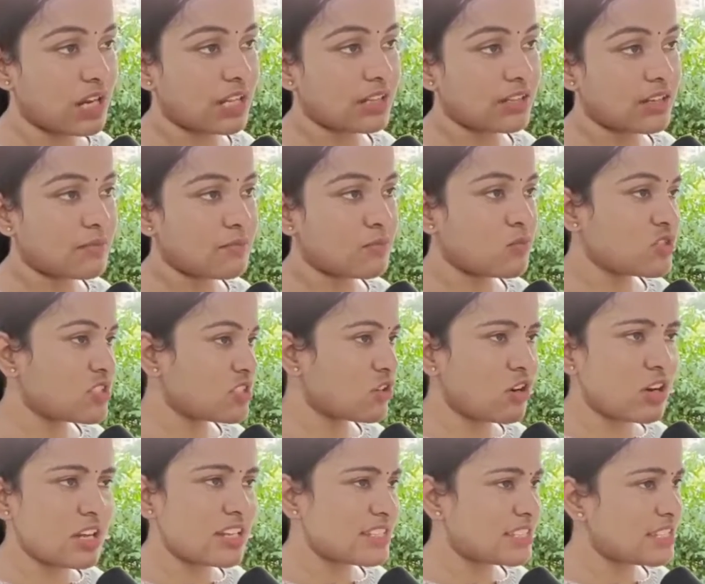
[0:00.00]
हो रहा था मुझे
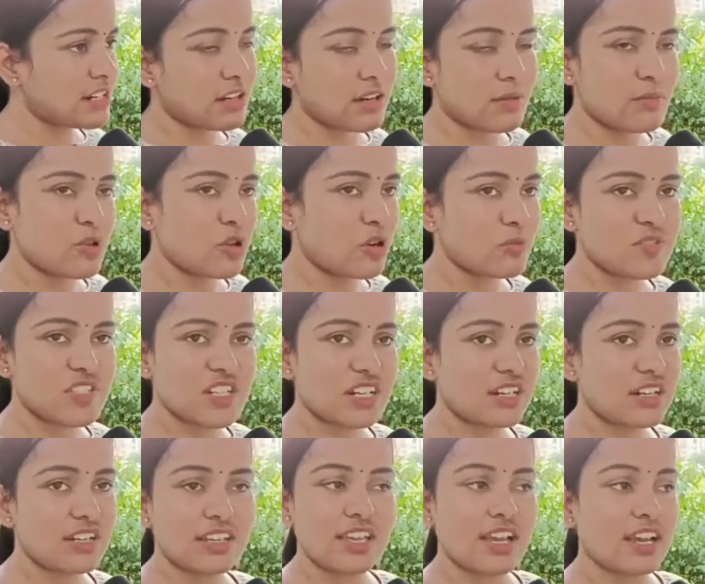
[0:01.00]
कॉलेज ने कभी
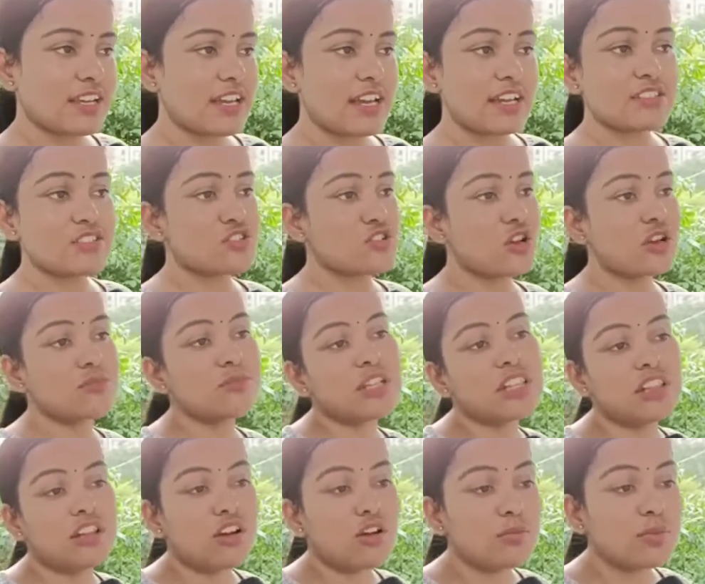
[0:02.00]
ऑब्जेक्ट नहीं किया कि हाँ स्टॉल
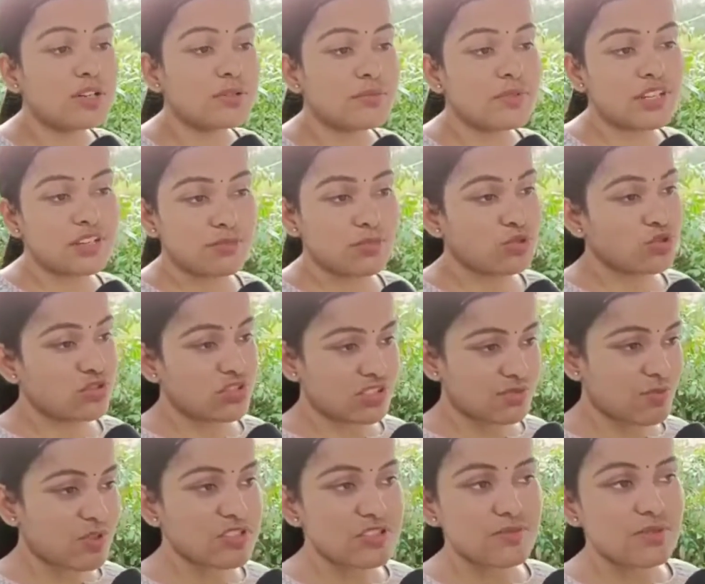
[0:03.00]
मत लगाओ बट मेरी भी तो
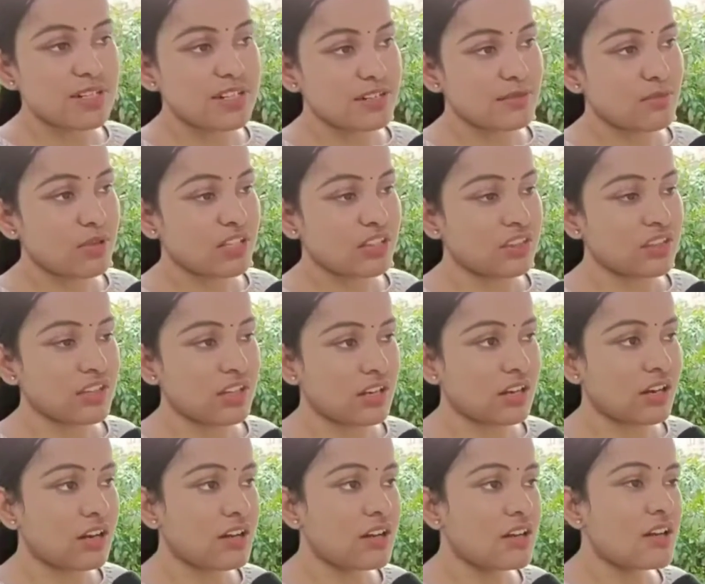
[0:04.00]
रिस्पॉन्सिबिलिटी बनती है
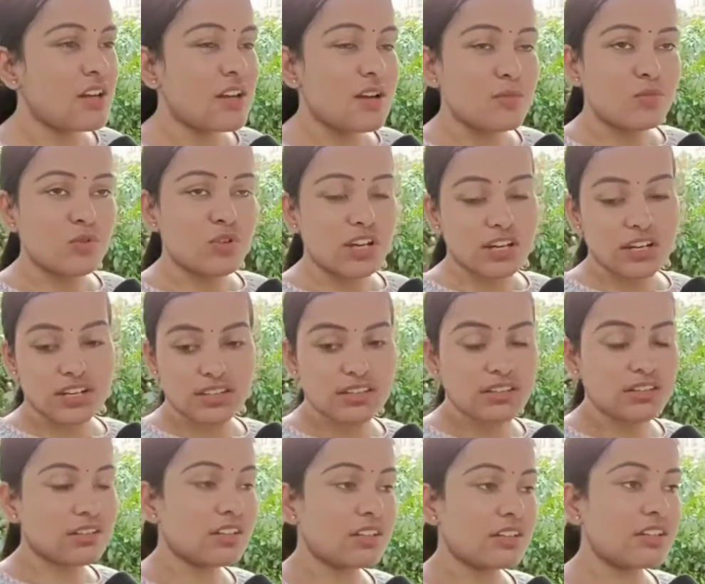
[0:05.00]
ना पूरा
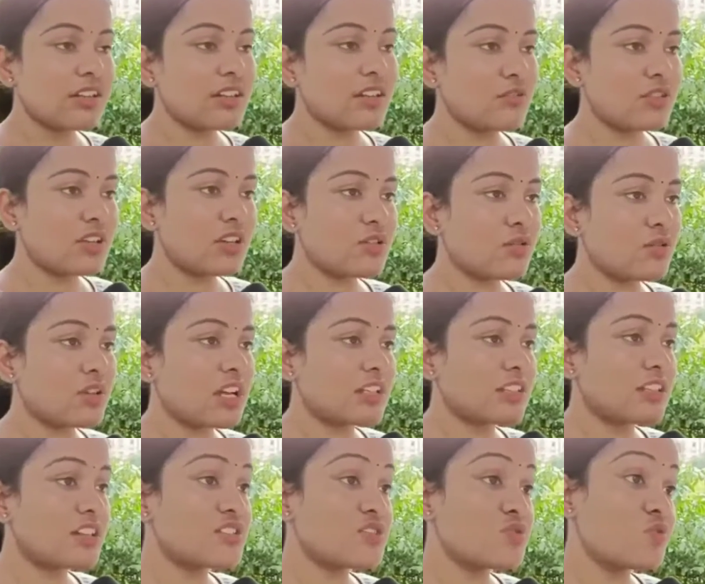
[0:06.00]
गंदगी उधर हो
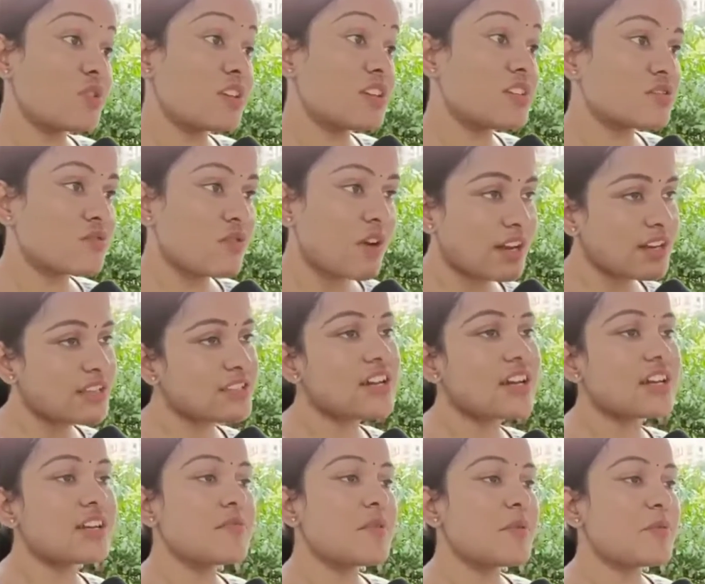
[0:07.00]
रहा था स्टूडेंट्स को आने
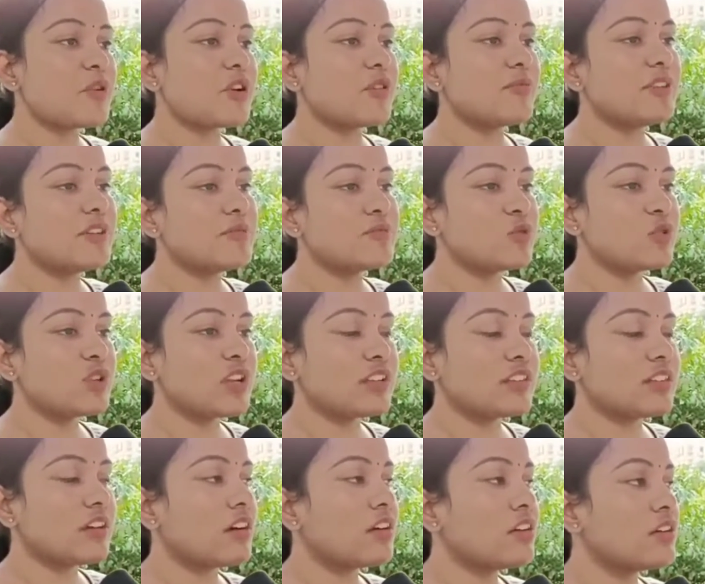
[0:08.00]
जाने में प्रॉब्लम हो
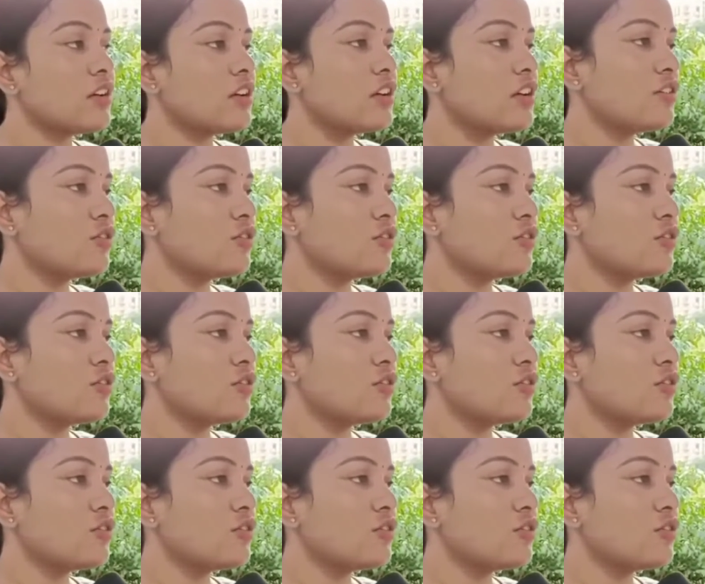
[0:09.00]
रहा था